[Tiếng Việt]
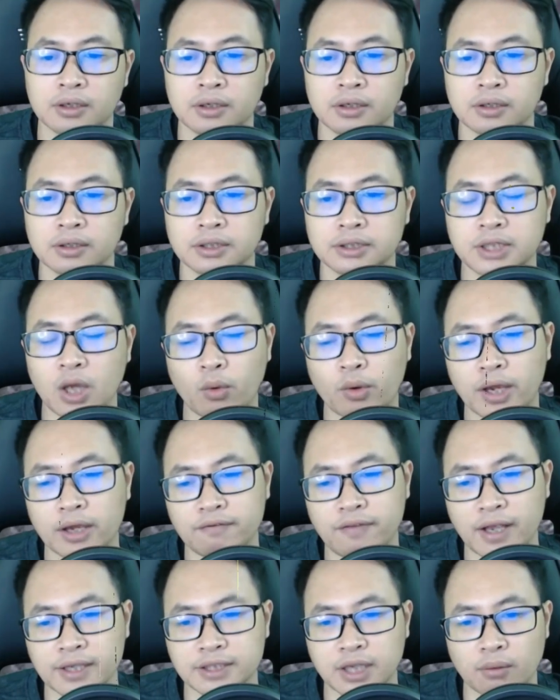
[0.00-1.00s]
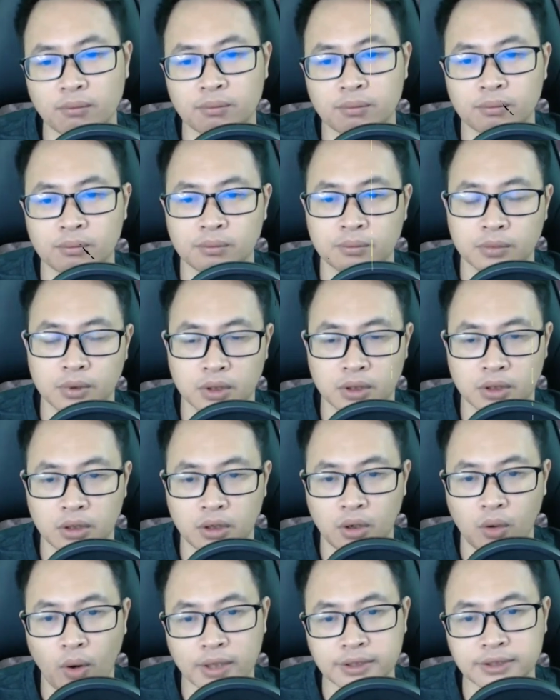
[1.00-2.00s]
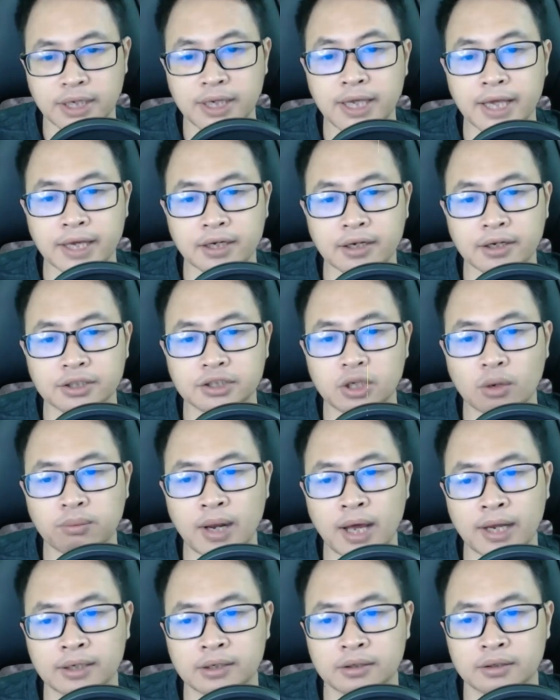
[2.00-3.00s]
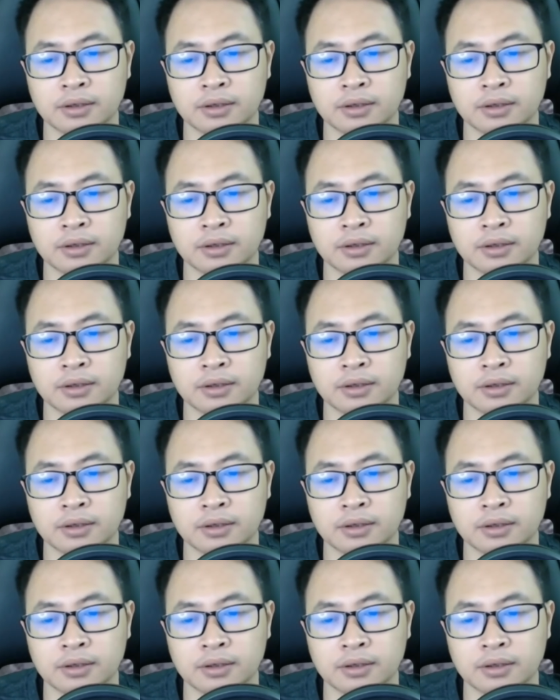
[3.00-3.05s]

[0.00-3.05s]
Sau khi vẽ xong Họa sĩ nghỉ ngơi chốc lát